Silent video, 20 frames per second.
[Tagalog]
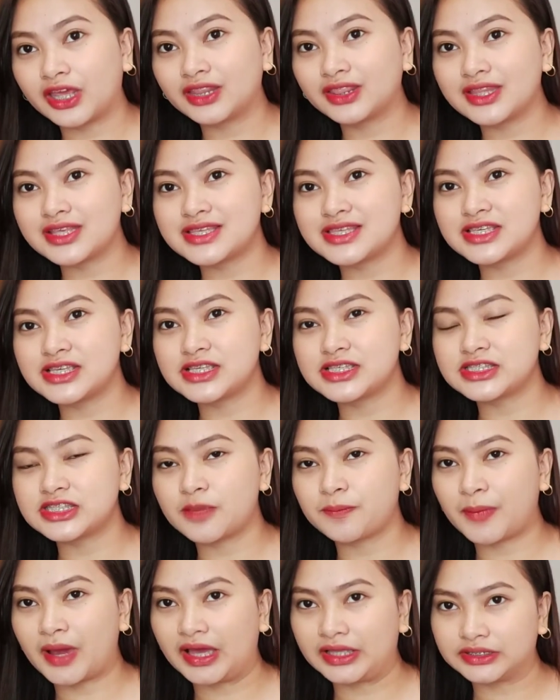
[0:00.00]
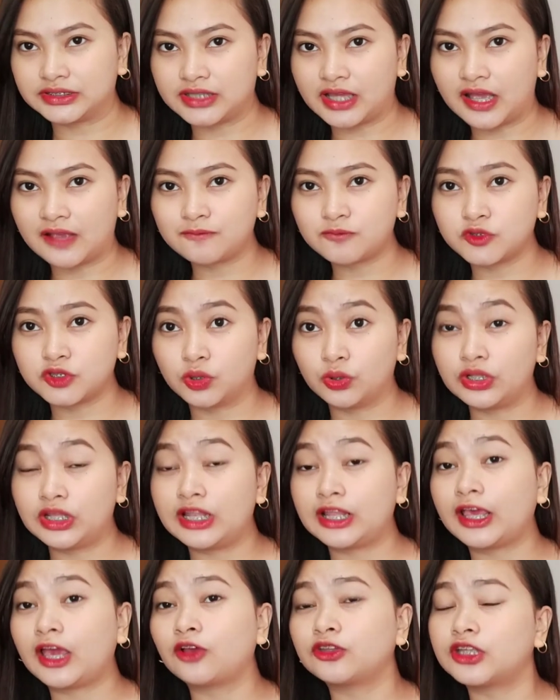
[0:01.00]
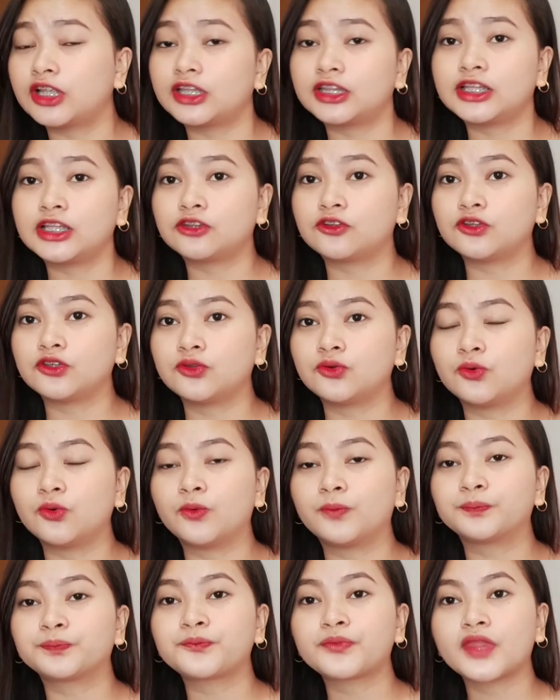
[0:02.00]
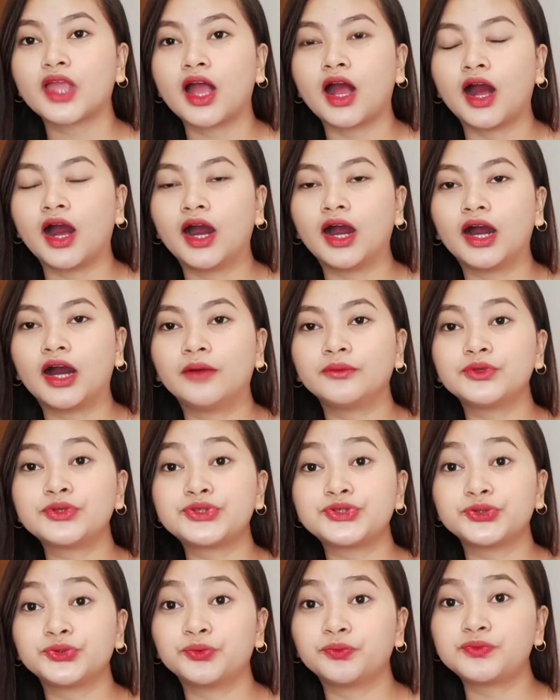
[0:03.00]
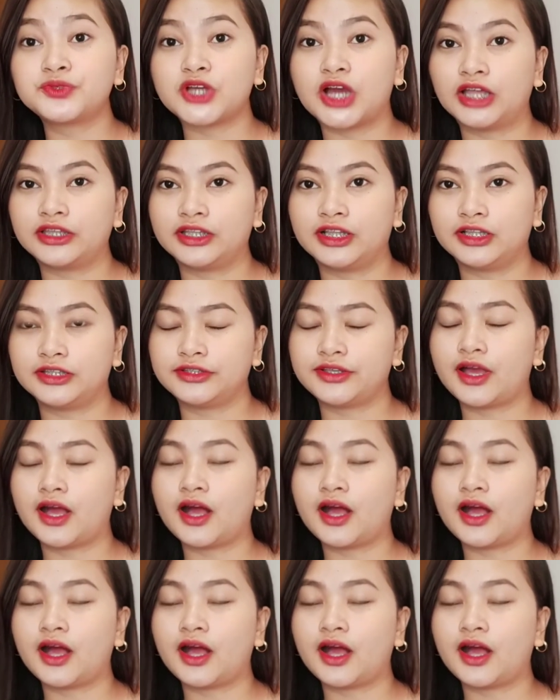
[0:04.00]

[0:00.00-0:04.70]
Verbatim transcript: friend na si Stefania. So, lalagay ko na dito yung um, YouTube channel